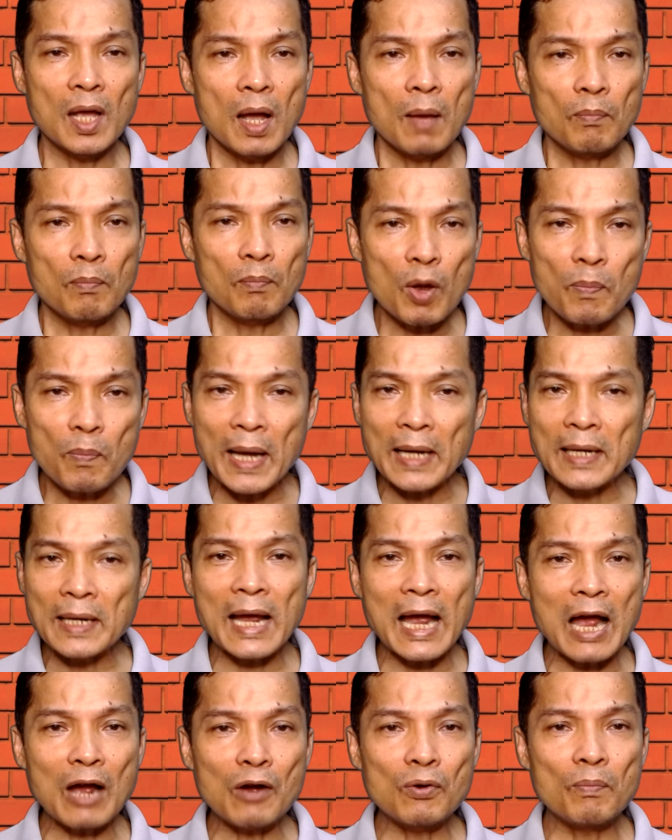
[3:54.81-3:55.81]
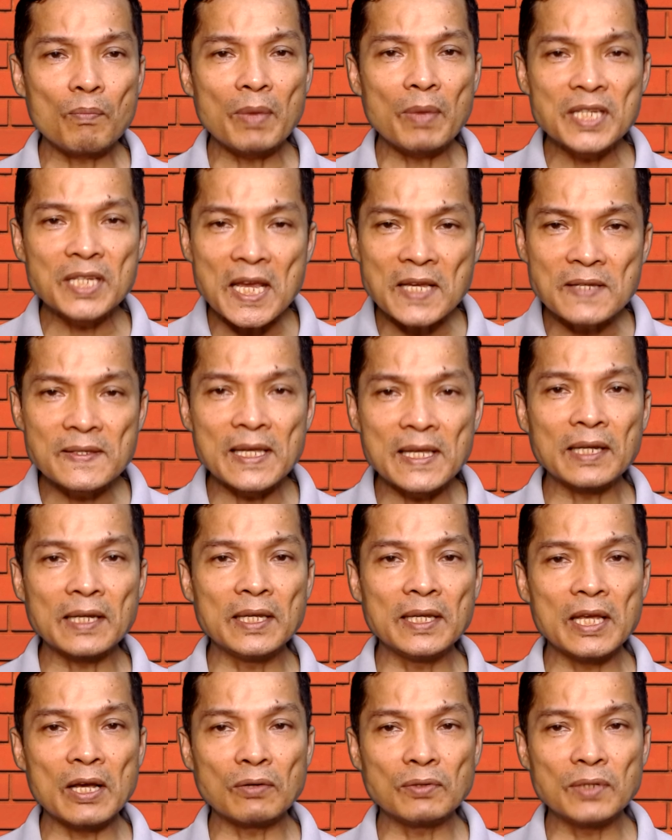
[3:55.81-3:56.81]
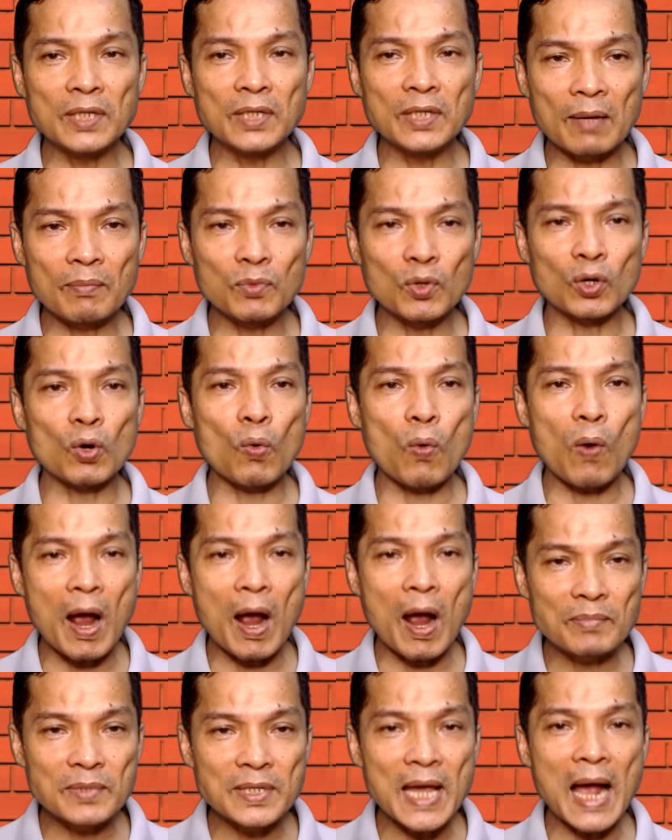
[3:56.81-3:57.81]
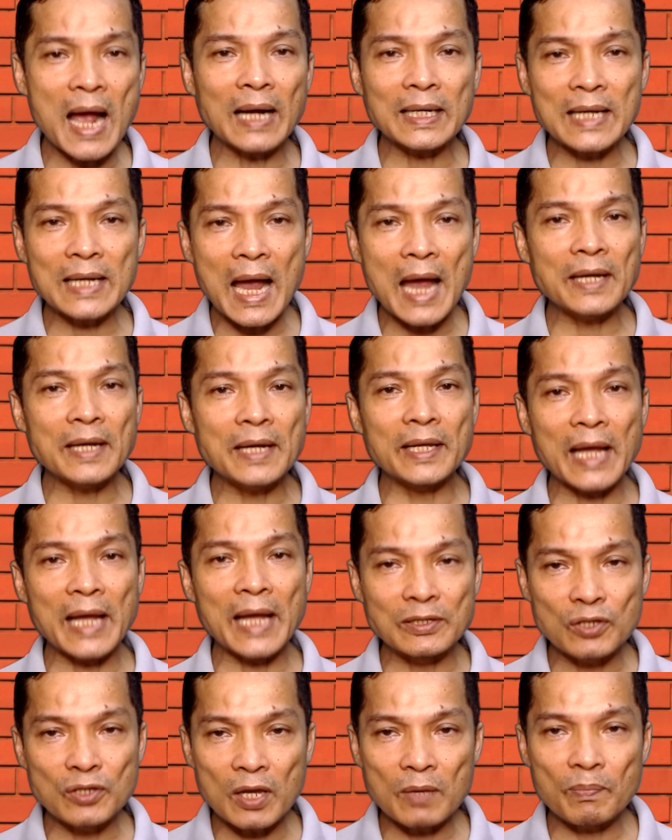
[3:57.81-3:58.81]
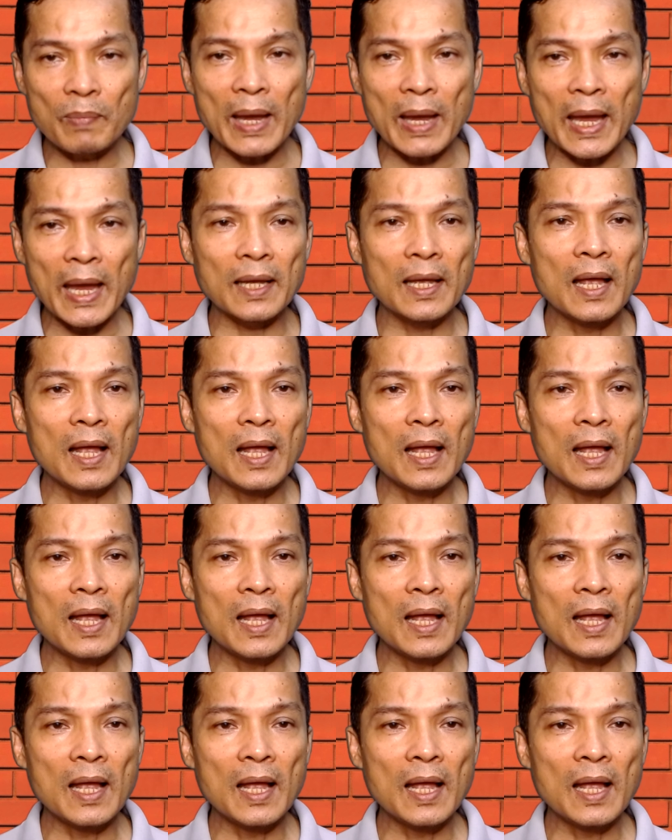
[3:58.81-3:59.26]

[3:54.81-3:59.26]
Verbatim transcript: เพราะพันธุ์ข้าว ไม่ใช่สิ่งเดียวที่กำหนดความยากง่ายในการย่อยแป้ง